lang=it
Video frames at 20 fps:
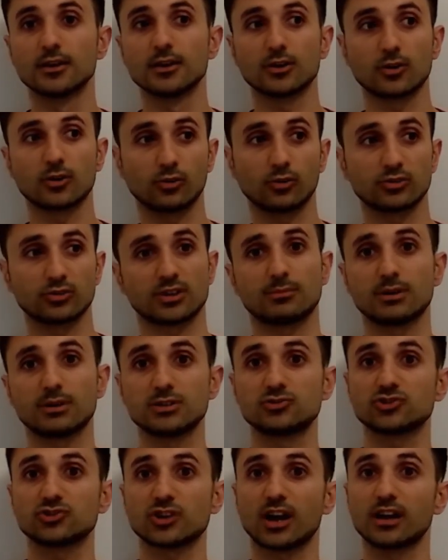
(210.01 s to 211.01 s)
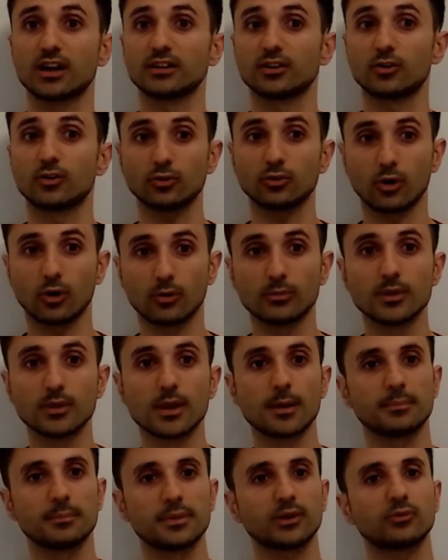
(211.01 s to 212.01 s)
cosa mangiare o no,
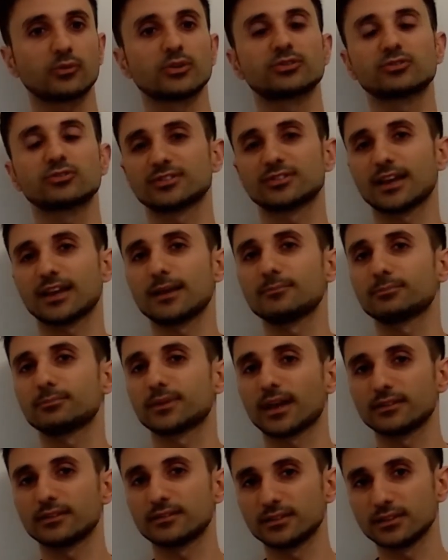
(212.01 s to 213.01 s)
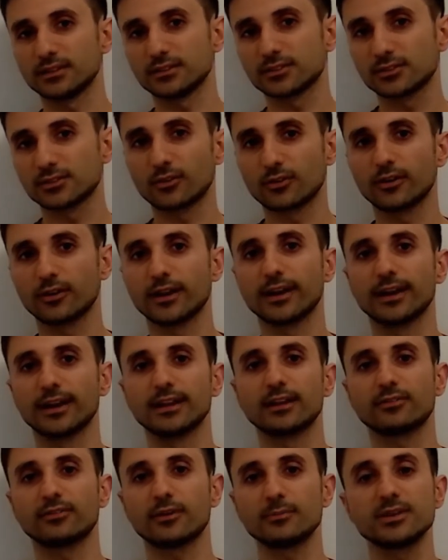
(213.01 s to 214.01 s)
per questo sempre a rischio e
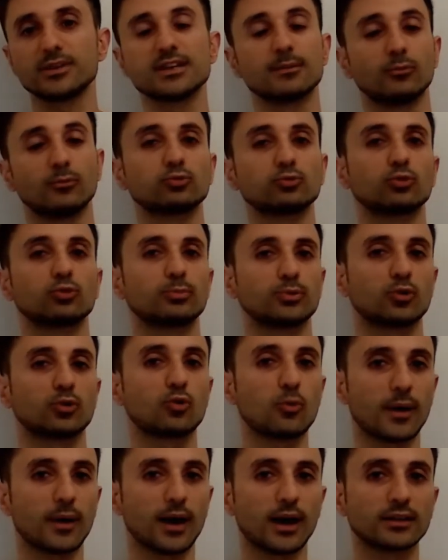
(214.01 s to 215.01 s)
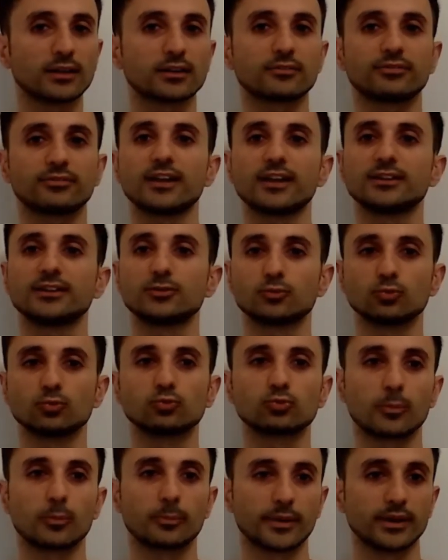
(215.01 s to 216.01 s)
la famiglia molto preoccupata fa di
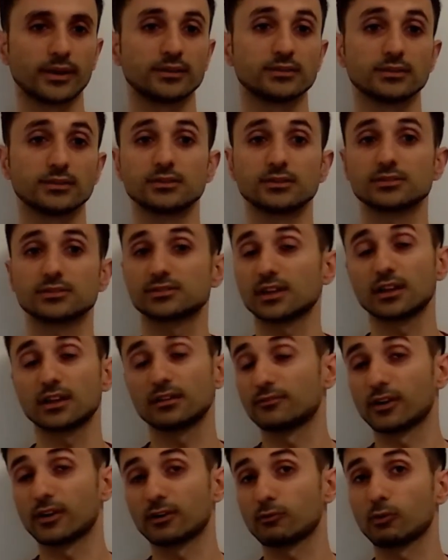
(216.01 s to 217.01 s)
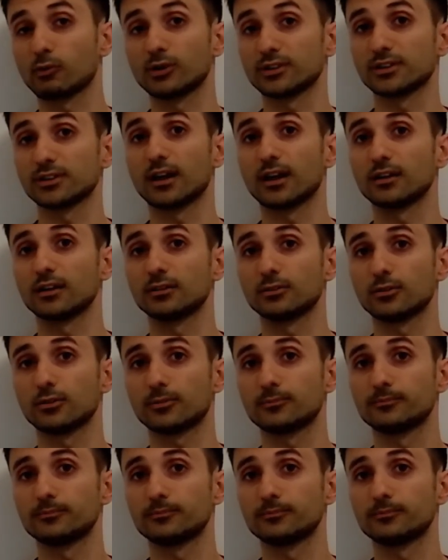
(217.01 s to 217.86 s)
tutto per salvaguardarlo.